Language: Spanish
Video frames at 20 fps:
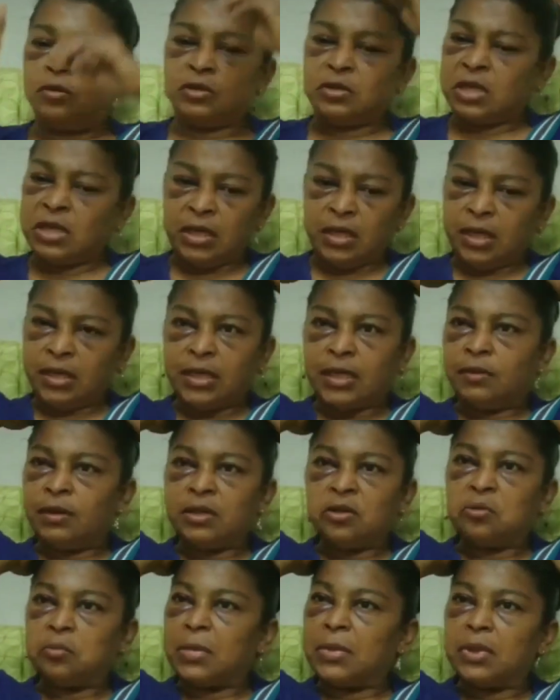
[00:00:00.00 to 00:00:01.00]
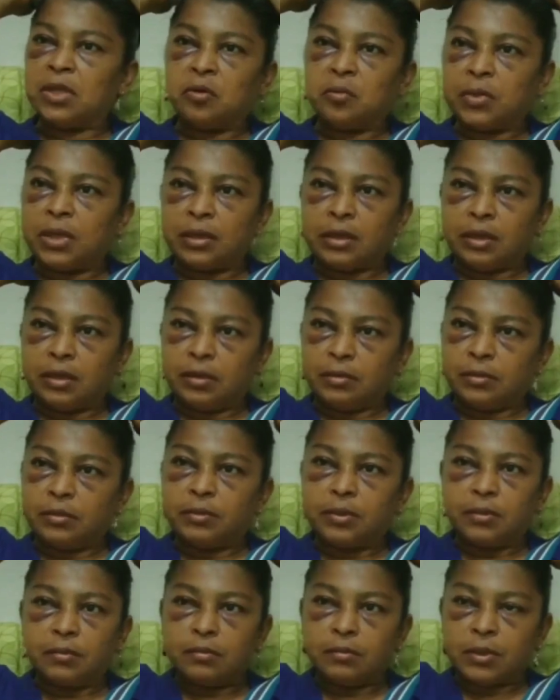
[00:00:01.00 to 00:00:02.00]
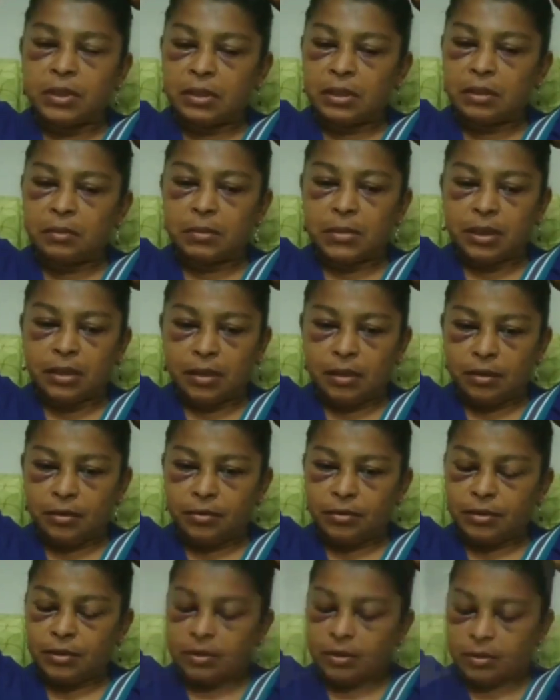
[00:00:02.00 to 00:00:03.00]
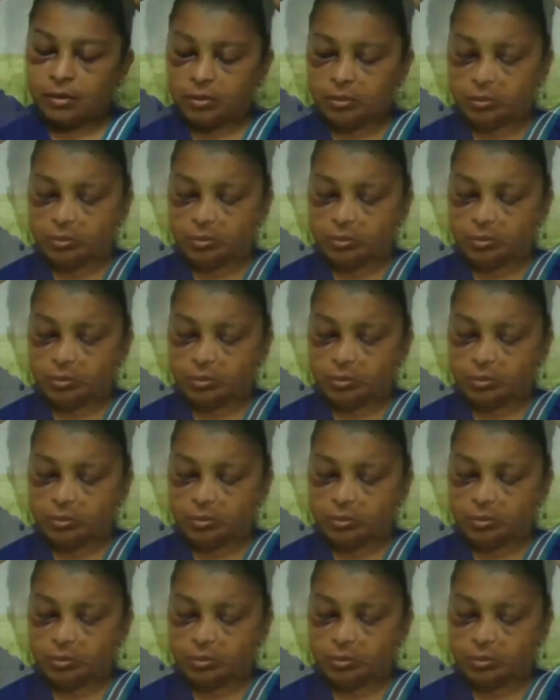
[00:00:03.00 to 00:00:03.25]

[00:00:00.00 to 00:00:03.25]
No sé, él estaba tomando más que yo. Pues ya más que yo sí.